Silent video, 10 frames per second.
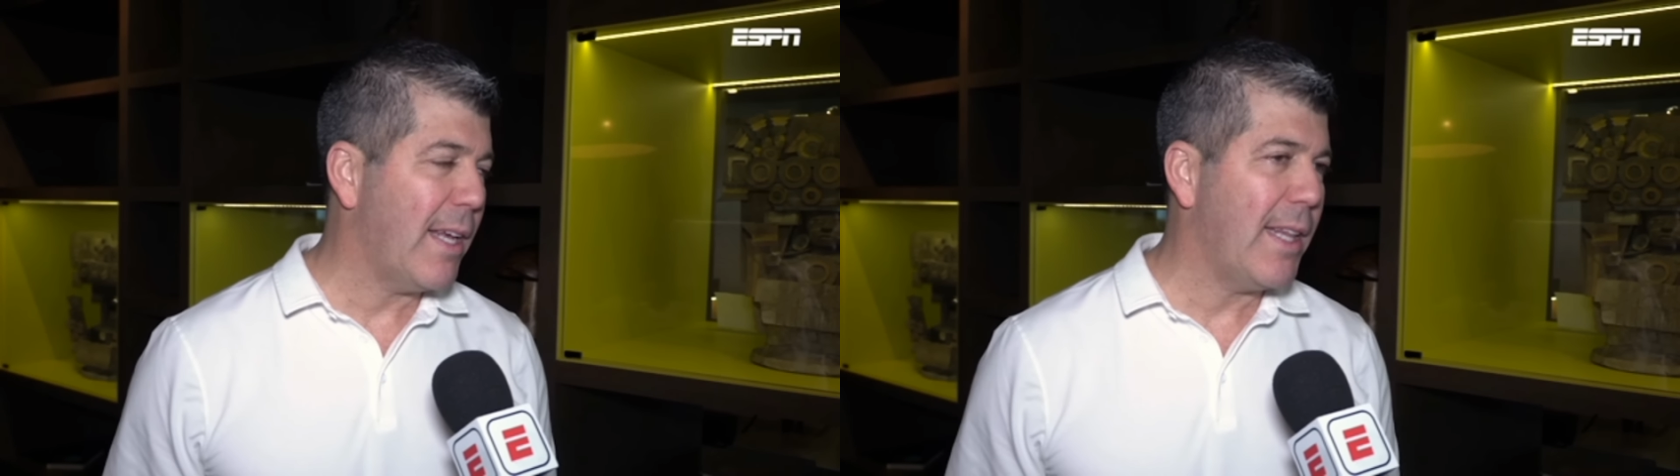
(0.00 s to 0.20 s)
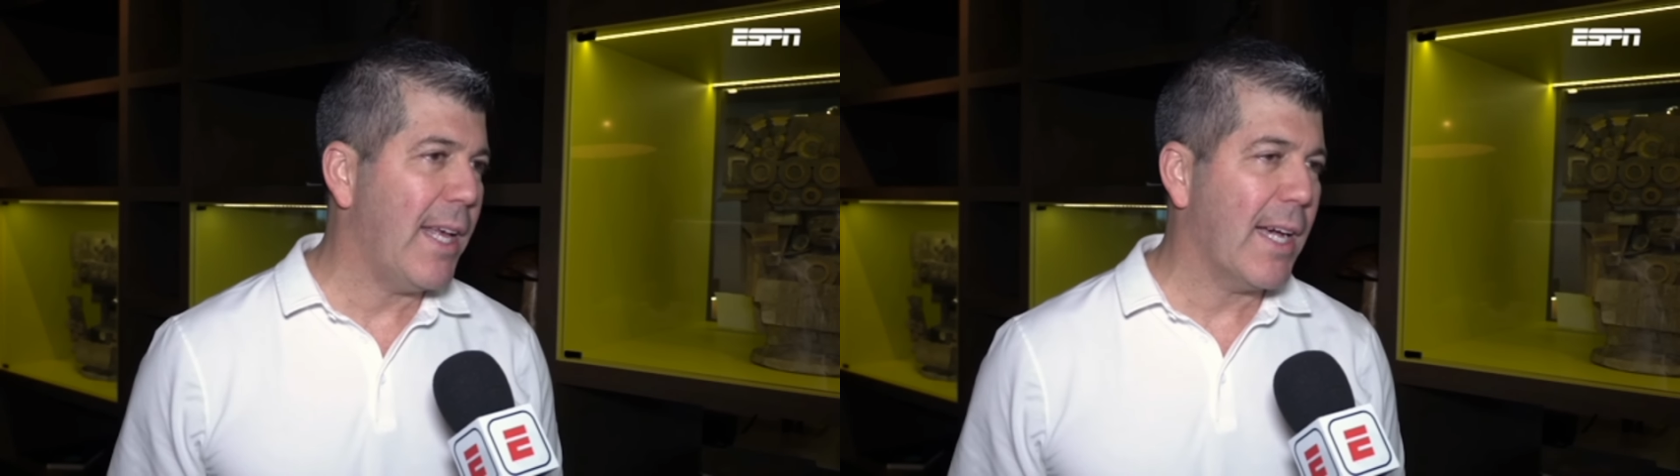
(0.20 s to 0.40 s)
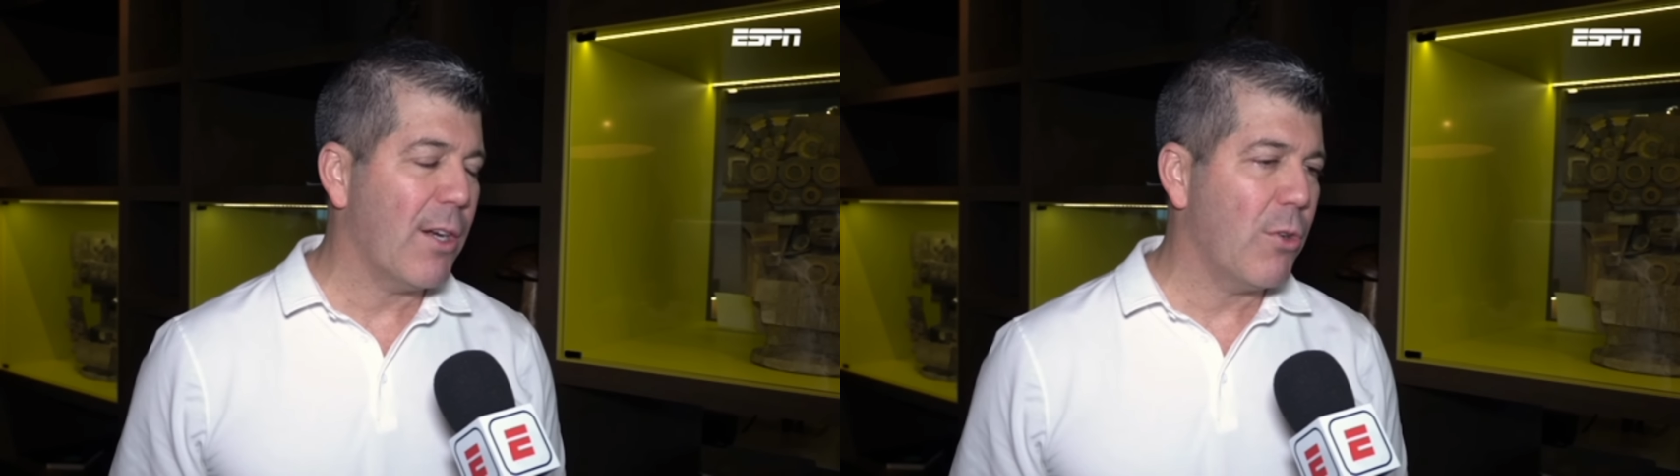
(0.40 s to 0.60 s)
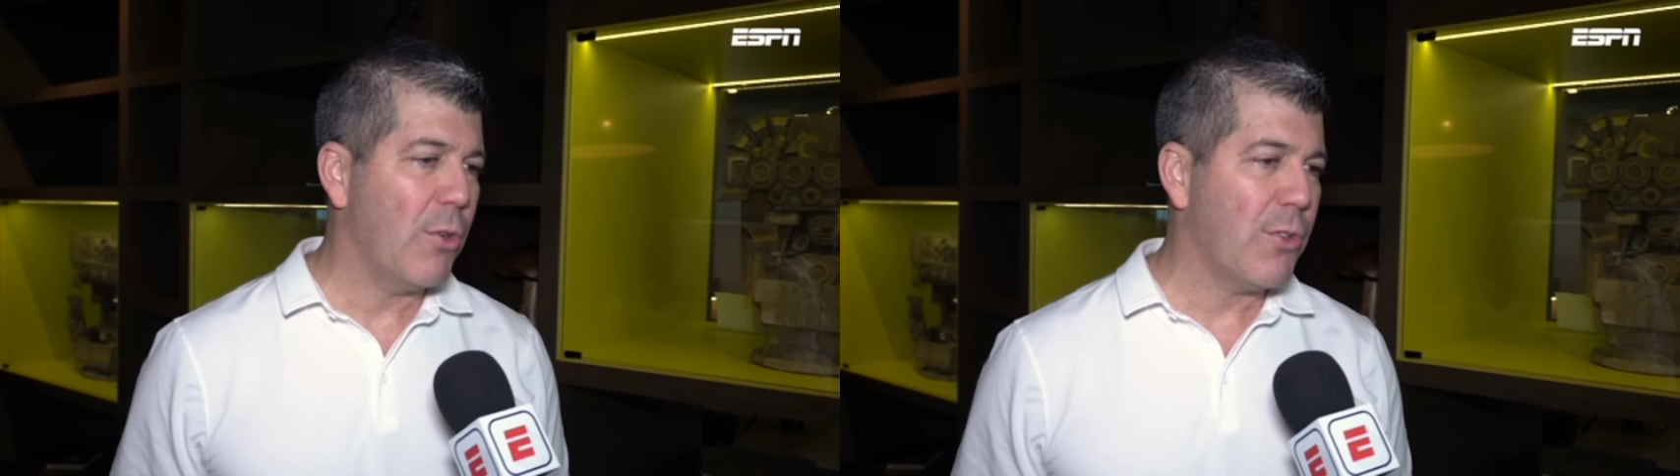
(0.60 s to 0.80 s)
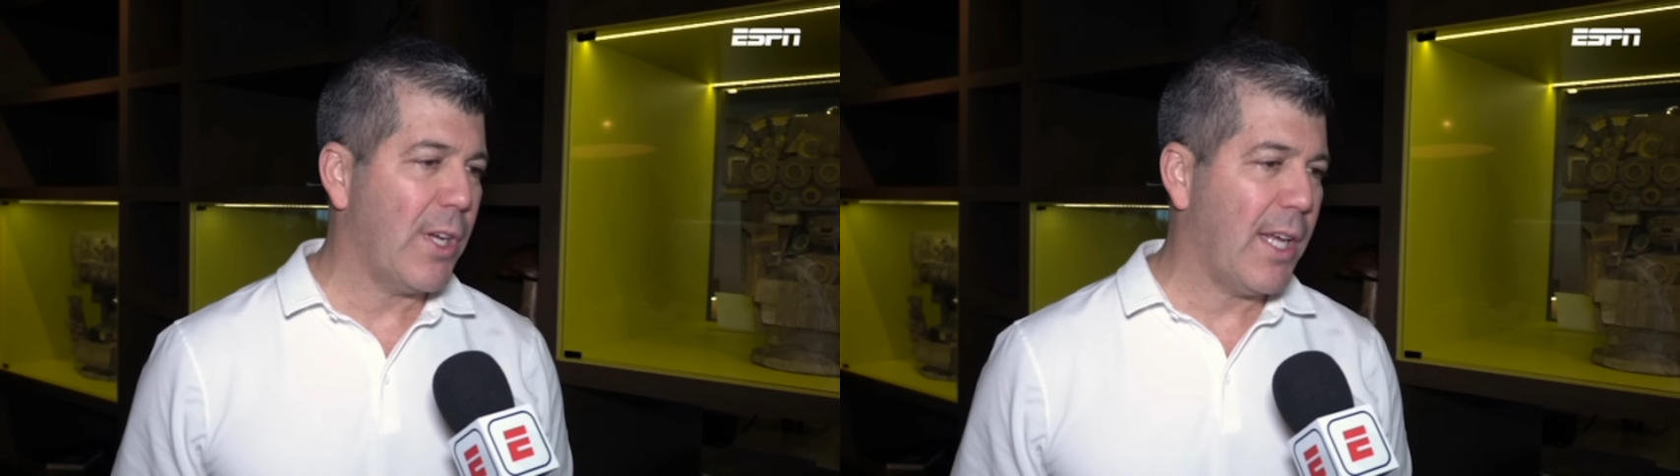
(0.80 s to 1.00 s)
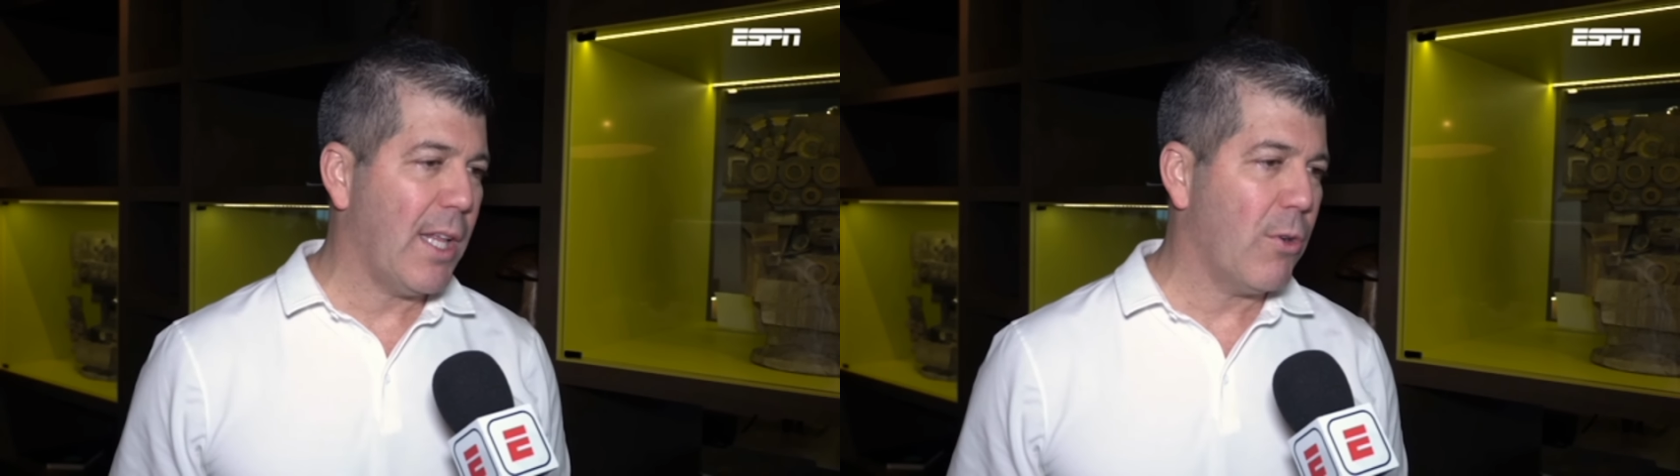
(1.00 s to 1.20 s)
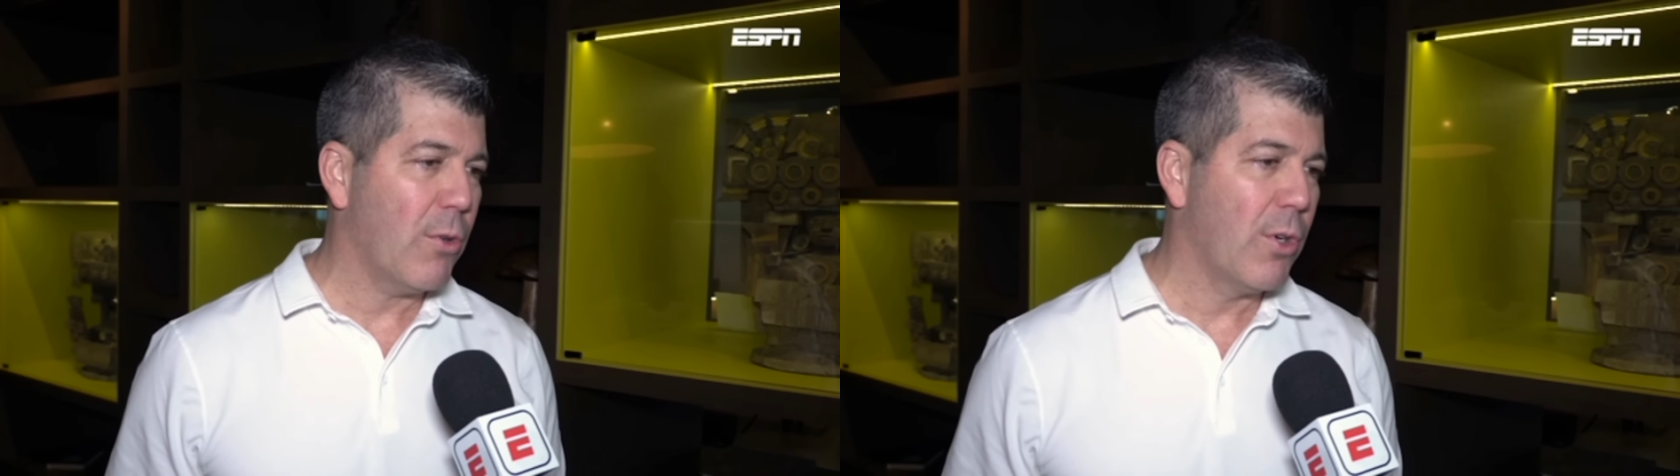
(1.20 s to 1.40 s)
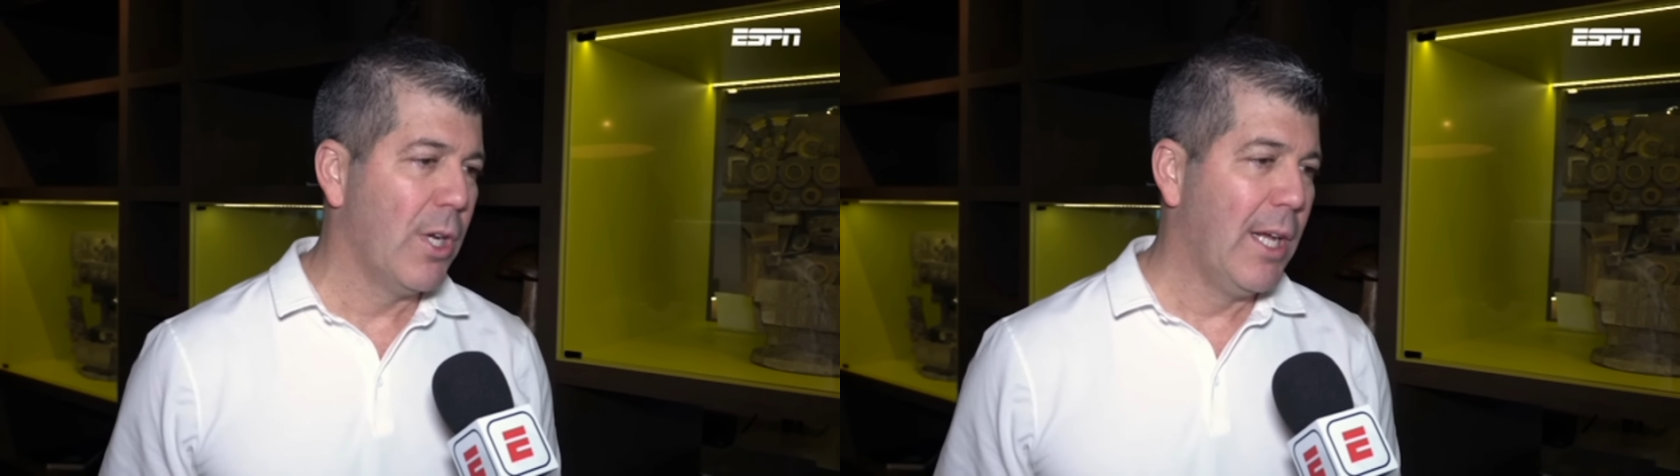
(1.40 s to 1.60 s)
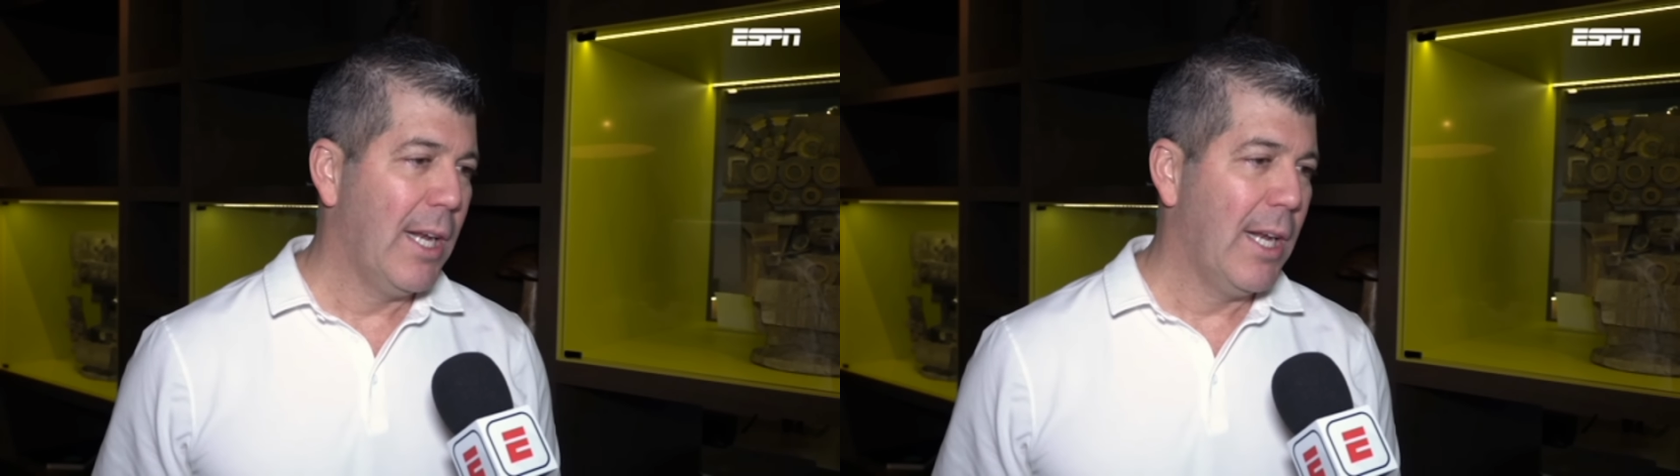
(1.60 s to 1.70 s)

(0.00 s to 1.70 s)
idea creo que uno se queda con